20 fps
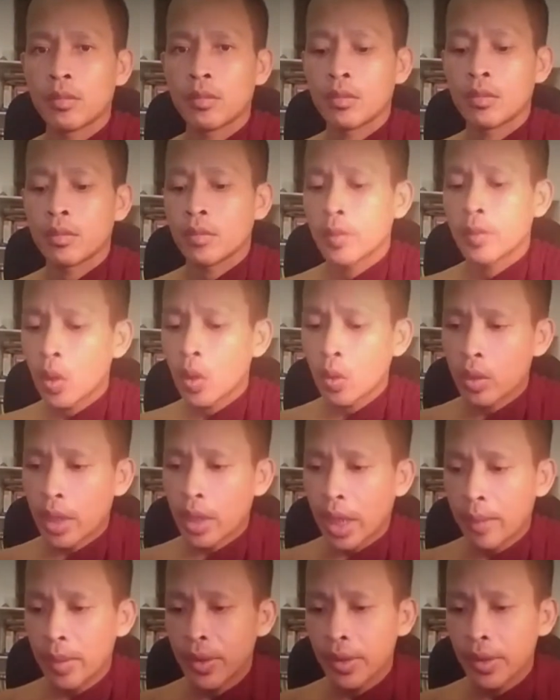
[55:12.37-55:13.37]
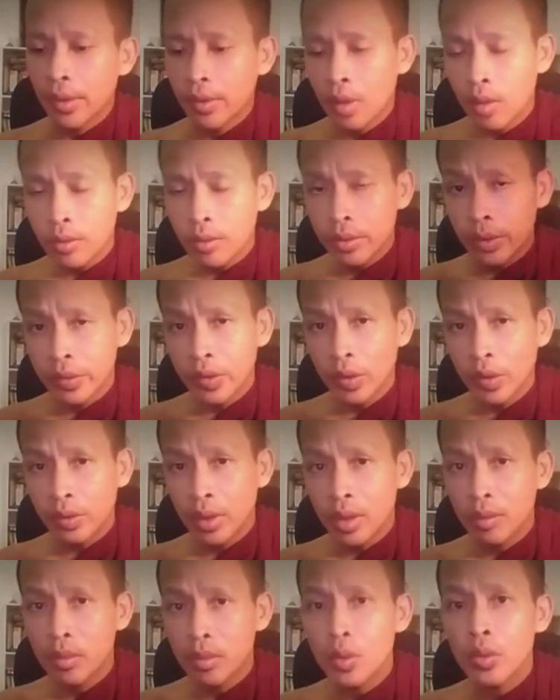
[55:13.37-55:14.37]
lô cam mi sọc chỉ sọc tí
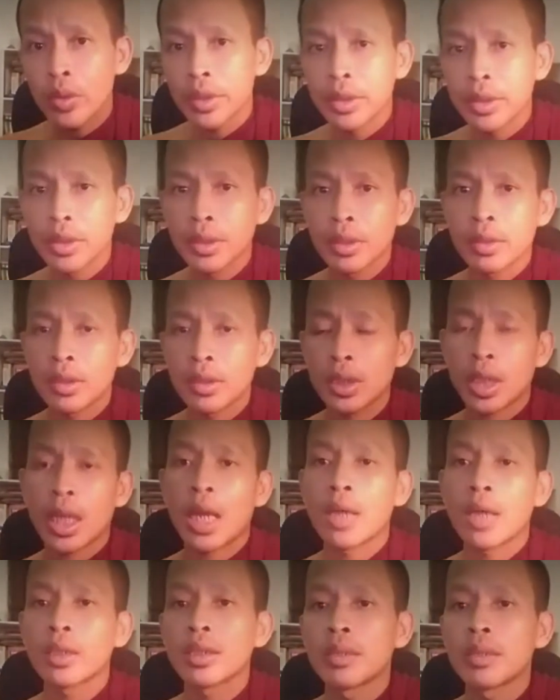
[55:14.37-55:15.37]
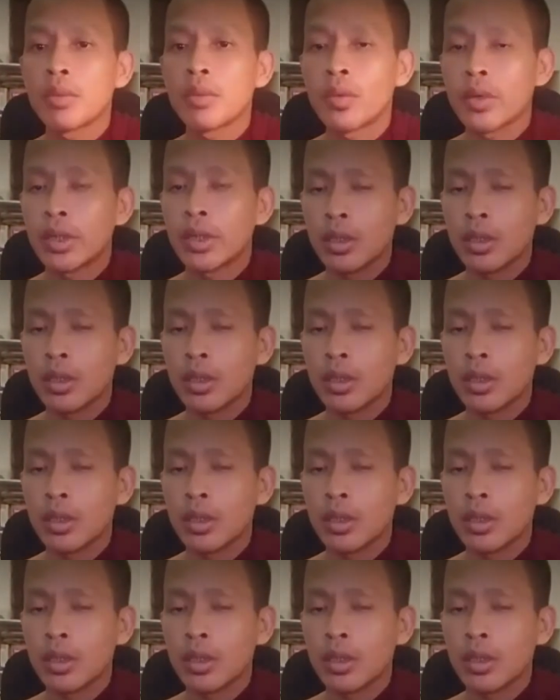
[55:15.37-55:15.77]
mùi chân đào tí mùi